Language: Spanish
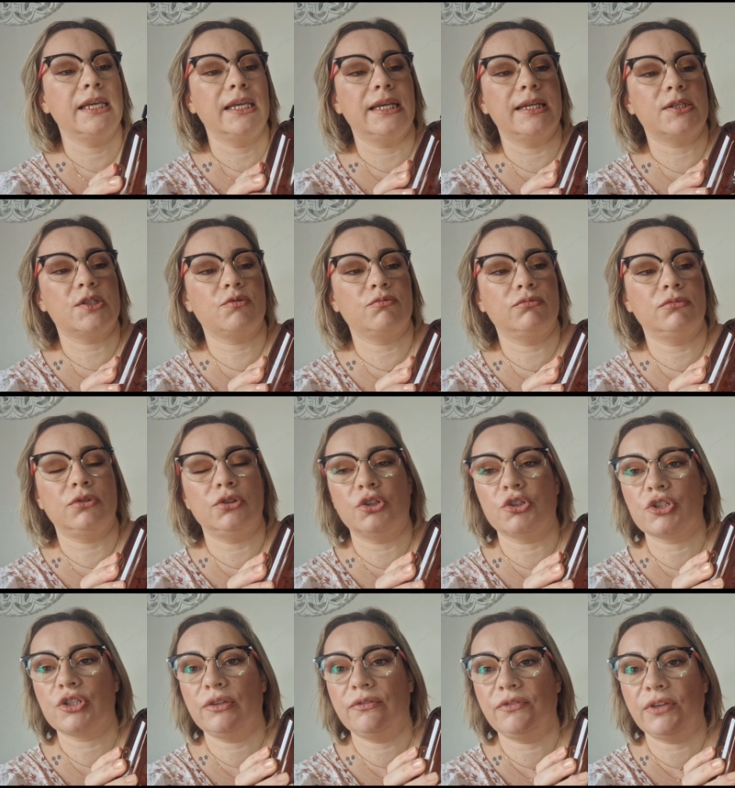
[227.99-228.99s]
Es un
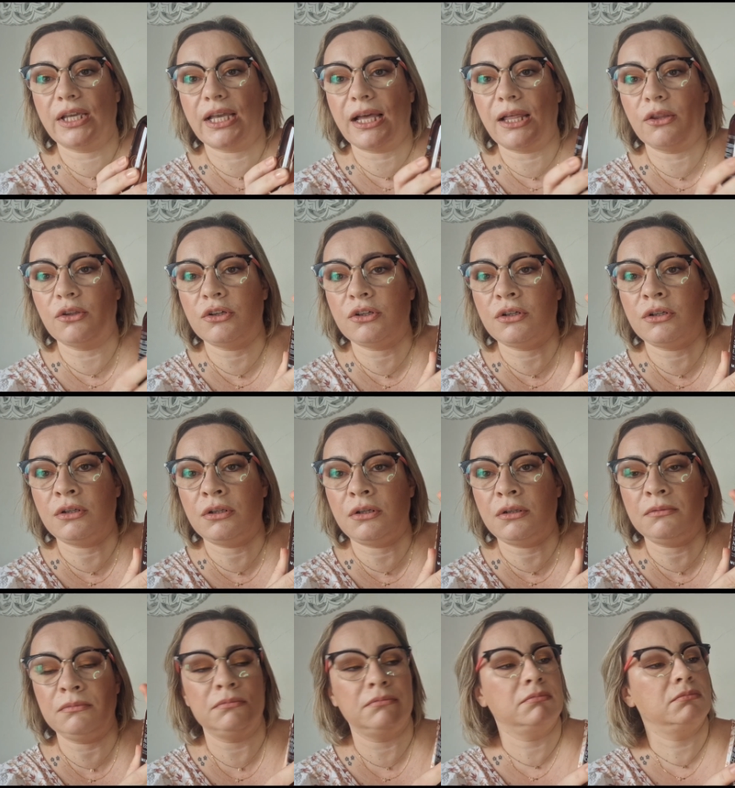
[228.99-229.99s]
dosificador,